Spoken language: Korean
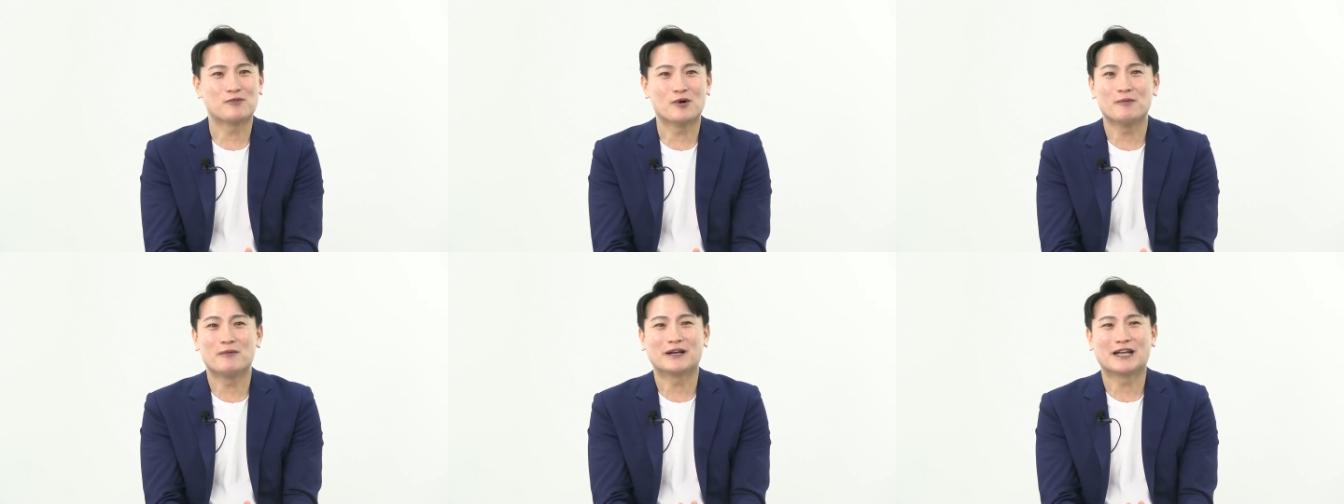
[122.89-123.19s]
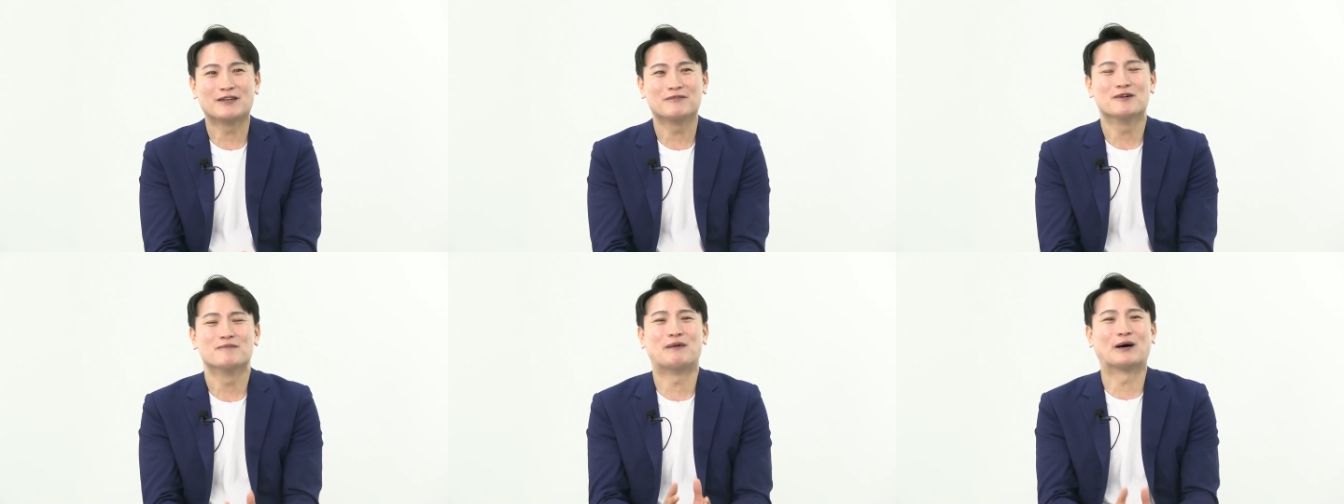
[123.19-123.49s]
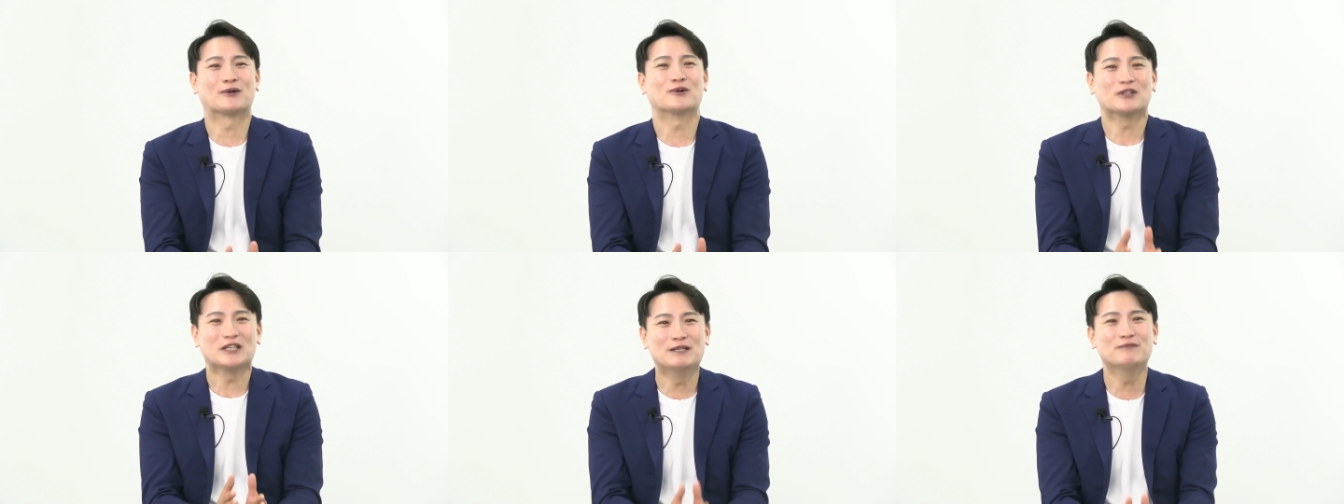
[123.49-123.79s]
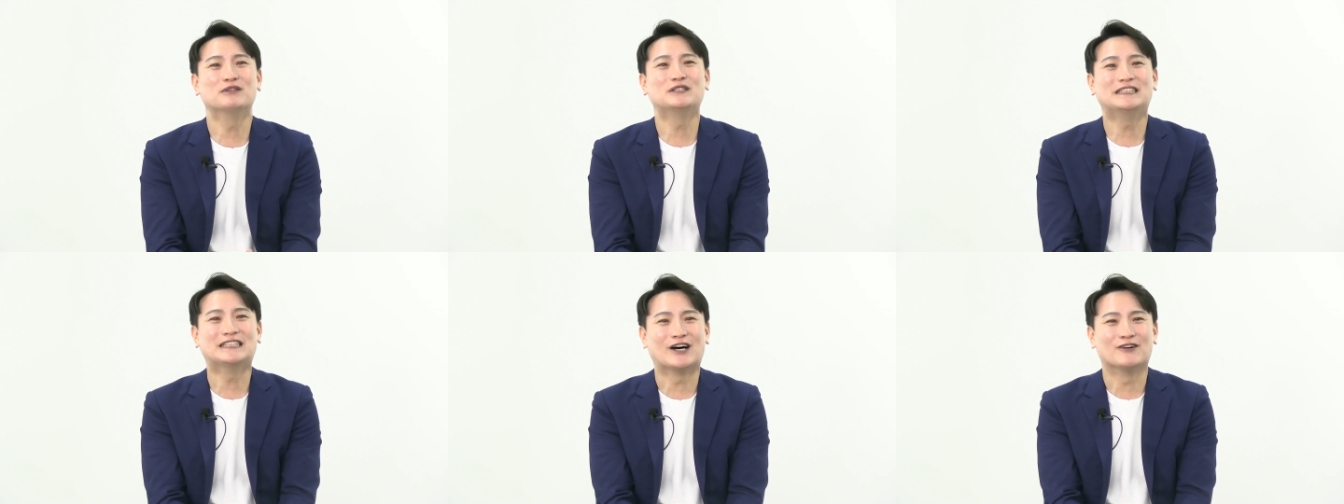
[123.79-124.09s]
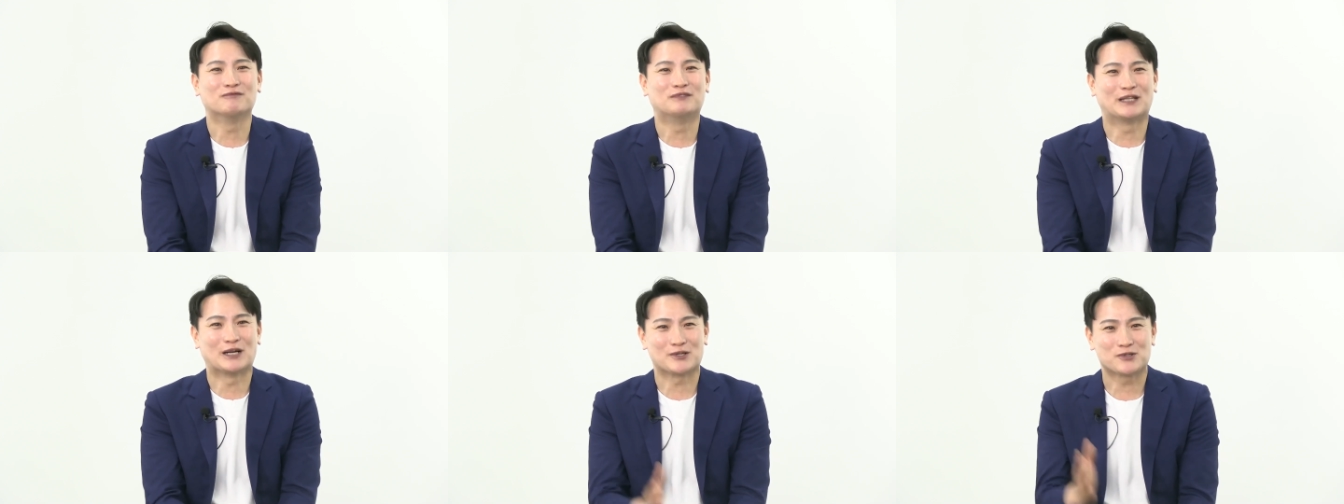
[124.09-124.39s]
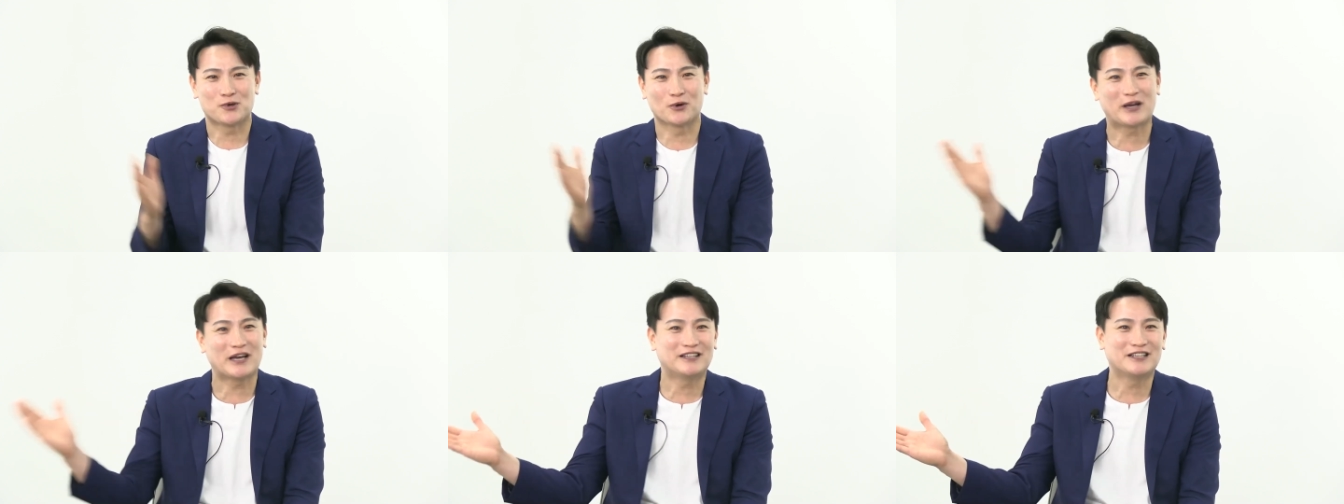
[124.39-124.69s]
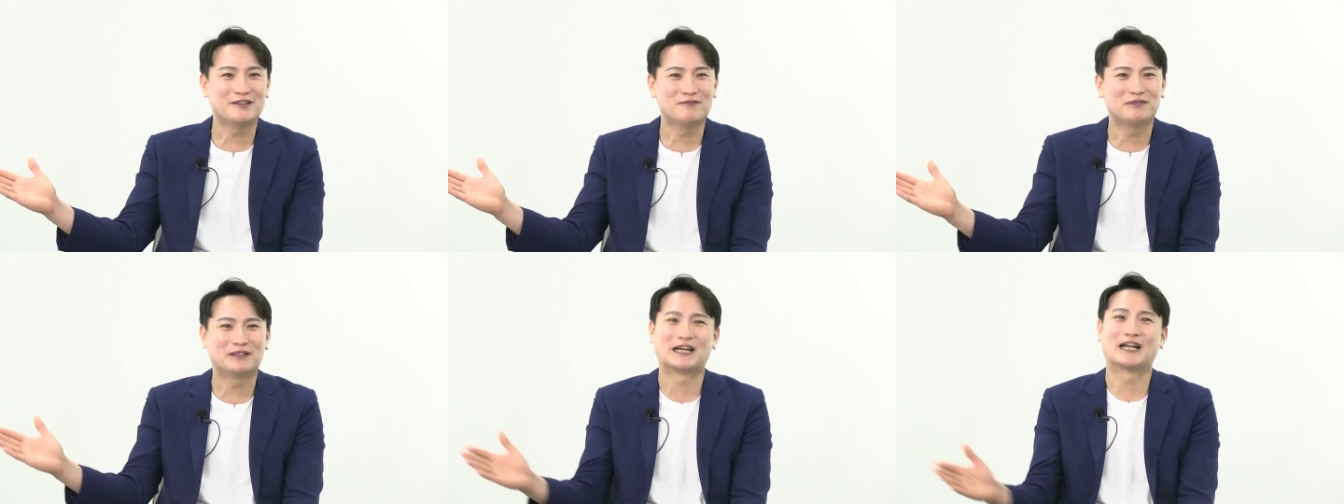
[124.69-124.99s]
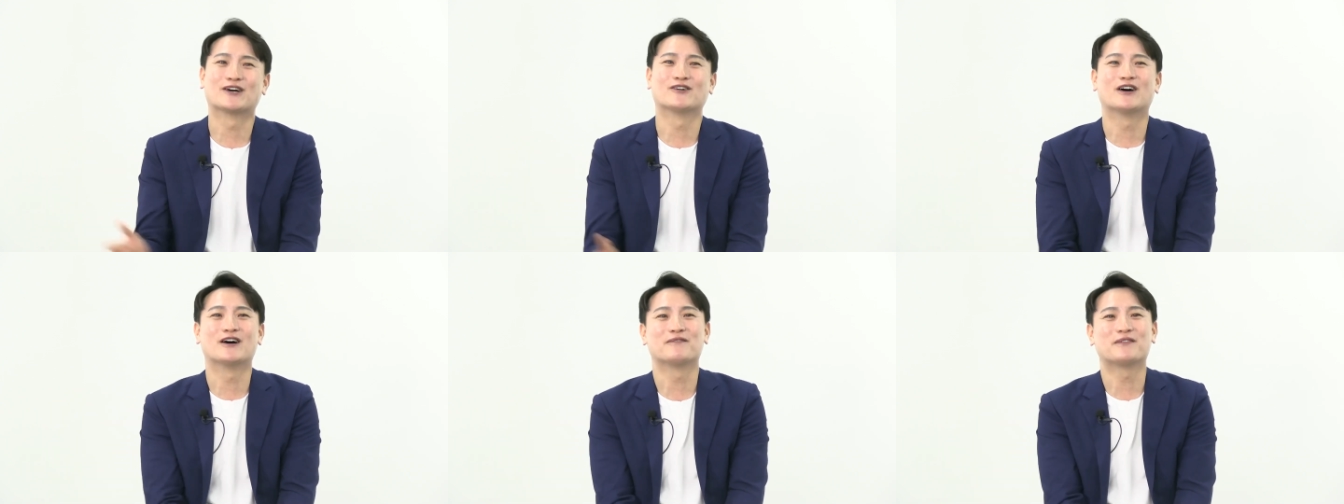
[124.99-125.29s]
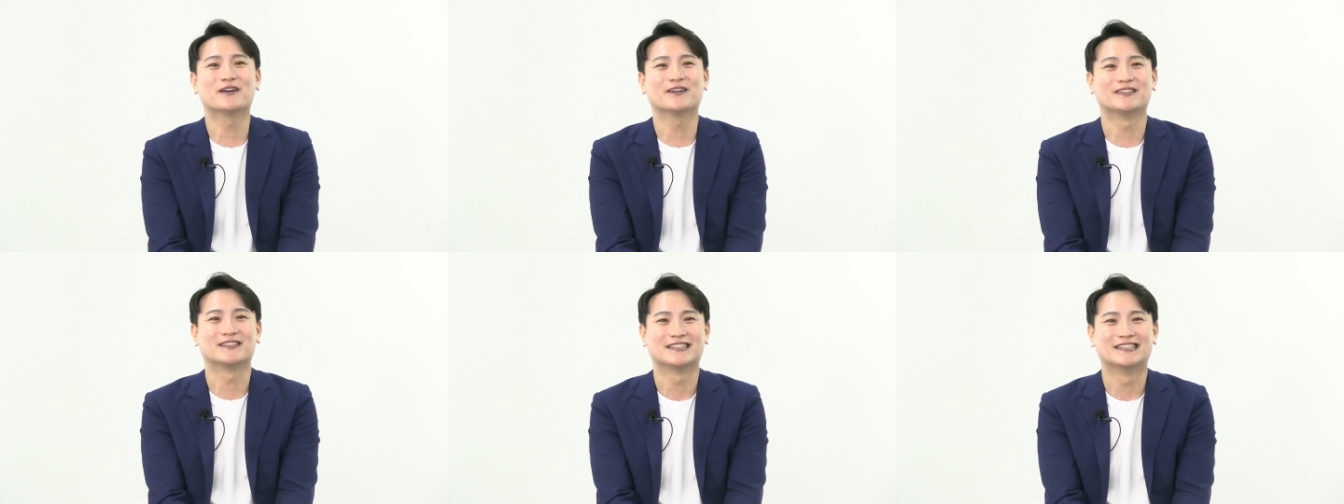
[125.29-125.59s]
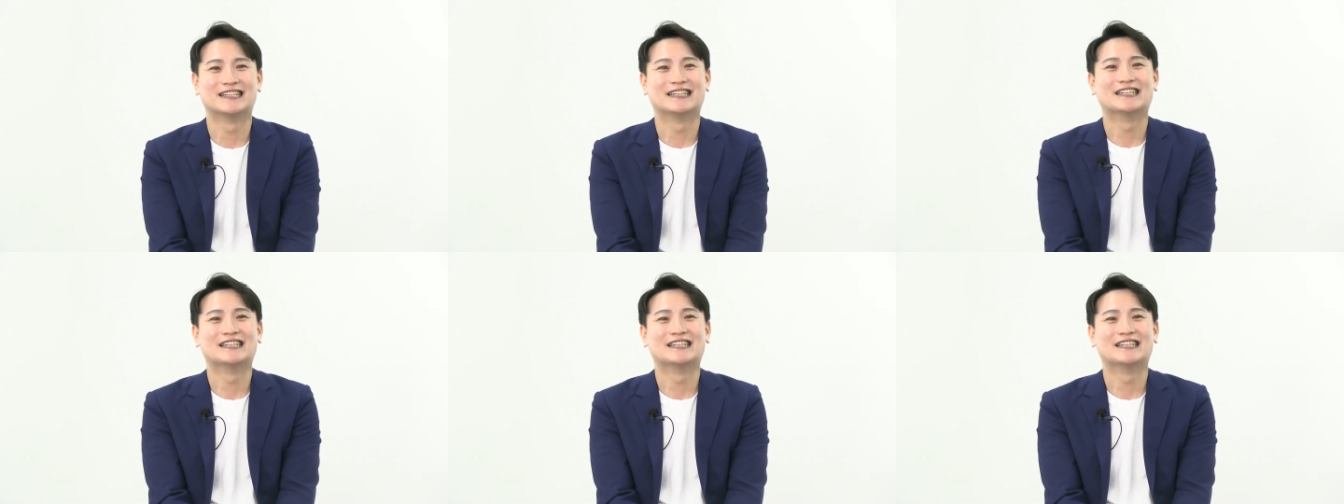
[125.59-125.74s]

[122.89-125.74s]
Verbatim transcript: 뽑아내면 바로 이분이 나옵니다 소개해드립니다라고 하면 아.